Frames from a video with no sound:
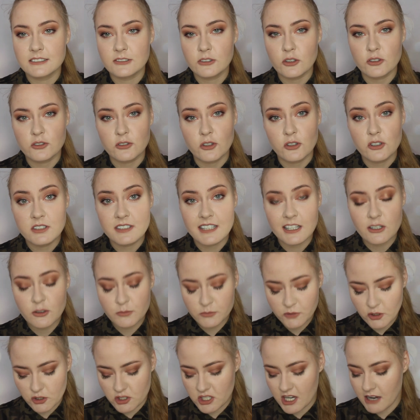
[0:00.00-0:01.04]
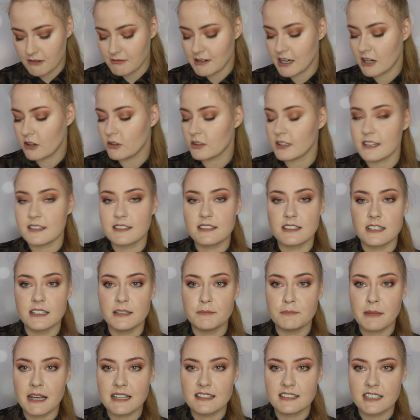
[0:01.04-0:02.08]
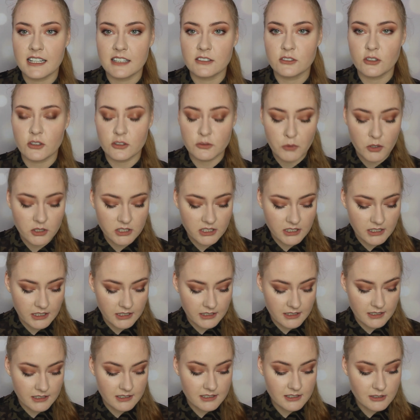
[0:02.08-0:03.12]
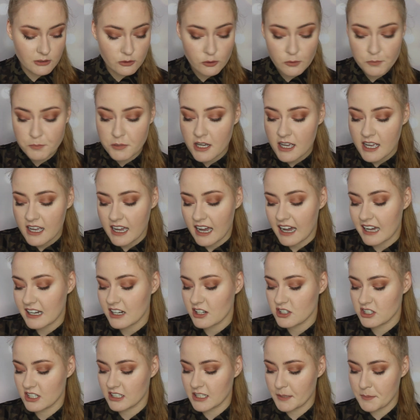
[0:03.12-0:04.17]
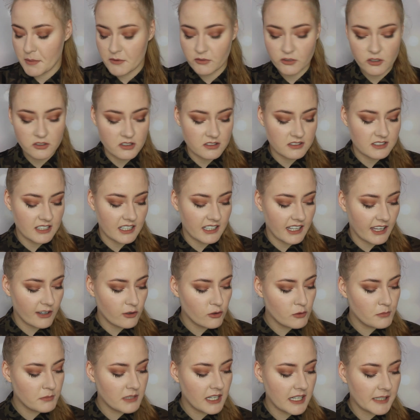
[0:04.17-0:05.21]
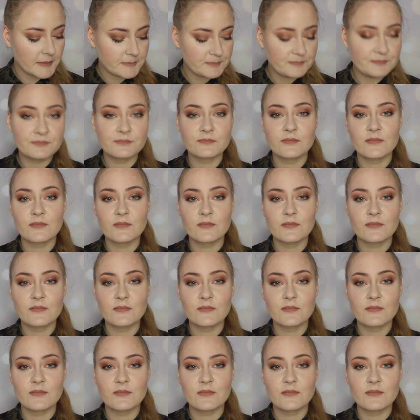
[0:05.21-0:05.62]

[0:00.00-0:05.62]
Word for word: to coś, serum do ciała oraz e, maskę do dłoni i stóp, a reszta na pewno zostaje u mnie.